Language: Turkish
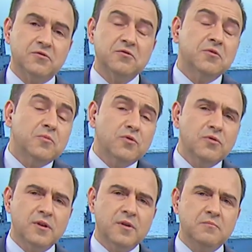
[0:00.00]
Çünkü bu
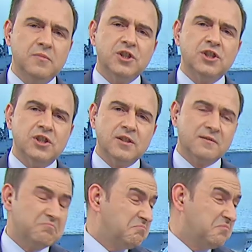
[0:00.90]
bir çeşit
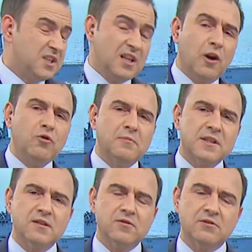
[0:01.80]
silah
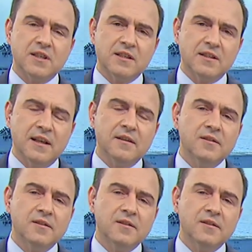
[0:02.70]
olmasının ötesinde